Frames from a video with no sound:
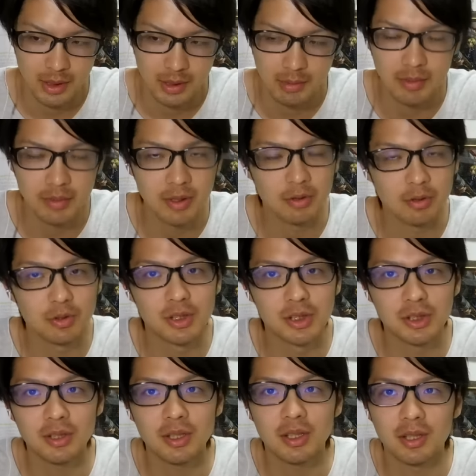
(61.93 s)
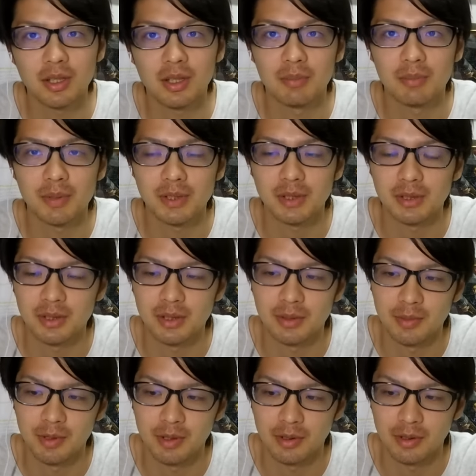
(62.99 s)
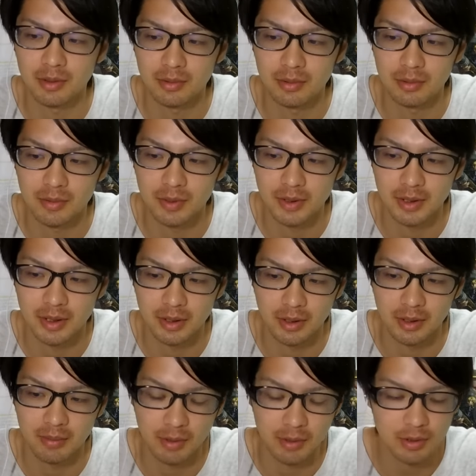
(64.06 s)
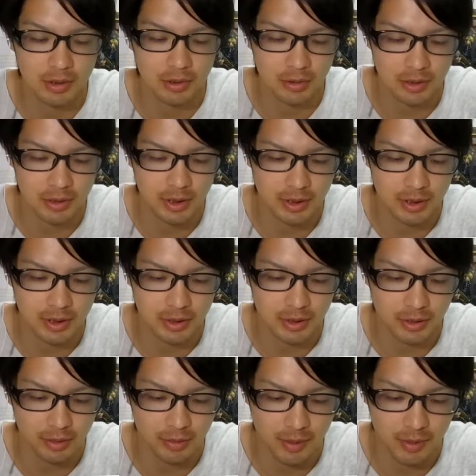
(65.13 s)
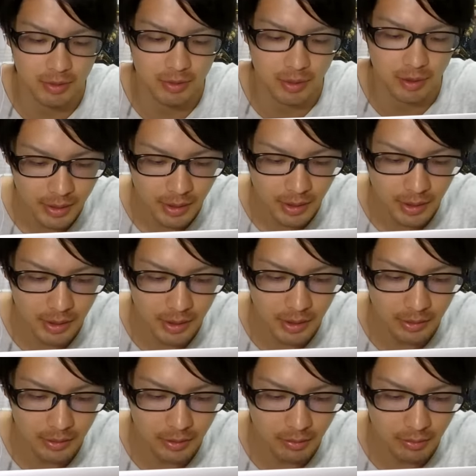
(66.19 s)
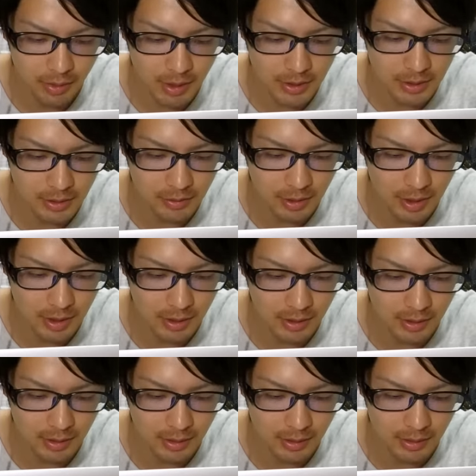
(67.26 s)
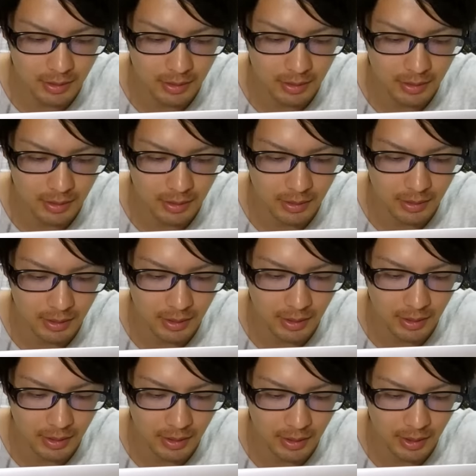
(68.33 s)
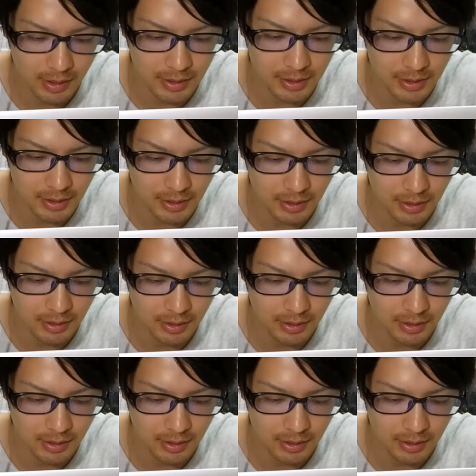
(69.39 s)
今までルッチぐらいかな、一発でスキルマネだったの。フェスゲームで。まあ、ルッチ落ちやすいっていうのもあるんだけど。えーと、まずは、えー、あいつ、